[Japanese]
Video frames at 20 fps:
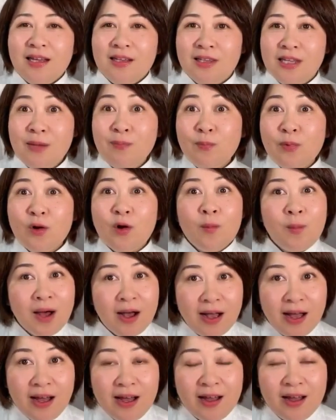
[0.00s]
ディプロマ
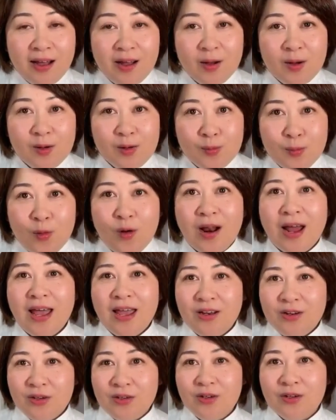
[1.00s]
がもら
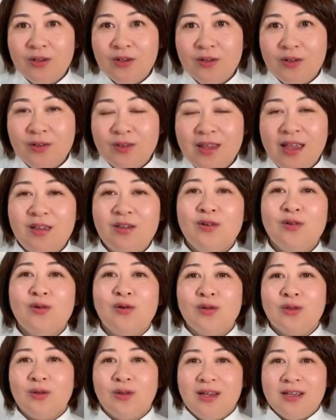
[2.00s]
えるっていう
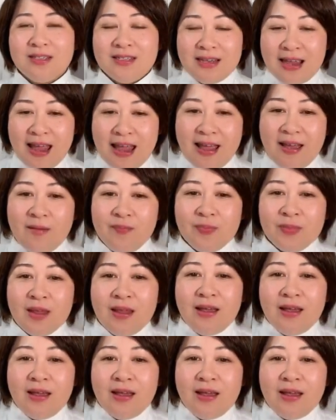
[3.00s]
ことですね。